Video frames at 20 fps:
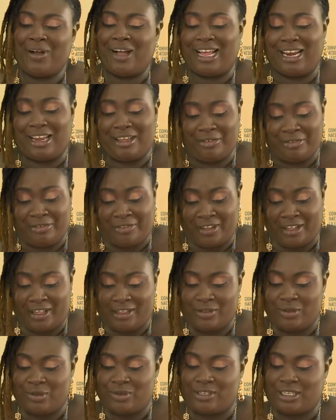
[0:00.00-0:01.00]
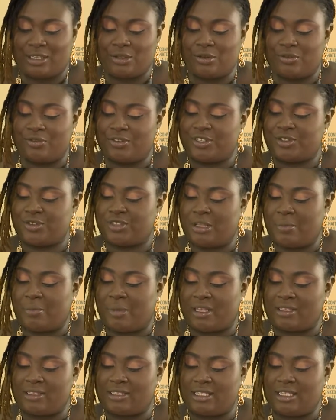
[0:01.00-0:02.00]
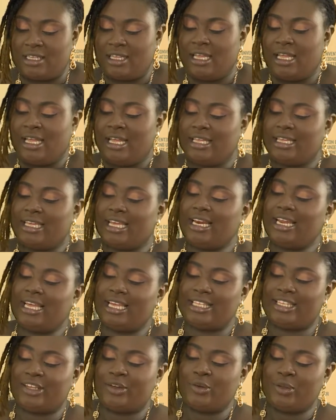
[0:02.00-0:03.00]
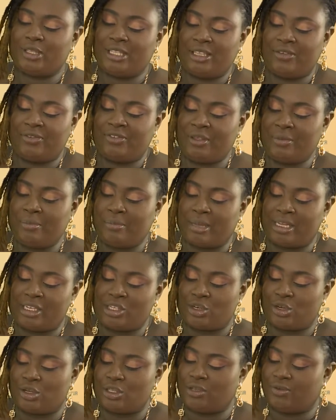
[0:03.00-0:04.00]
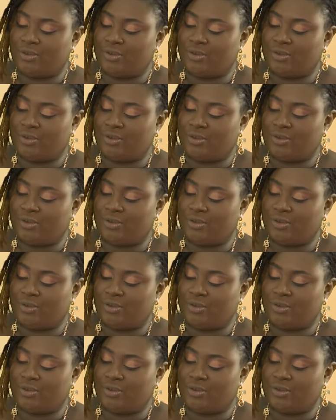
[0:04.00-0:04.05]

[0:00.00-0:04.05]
à la fin de cette convention des parties. Quel a été le défi majeur dans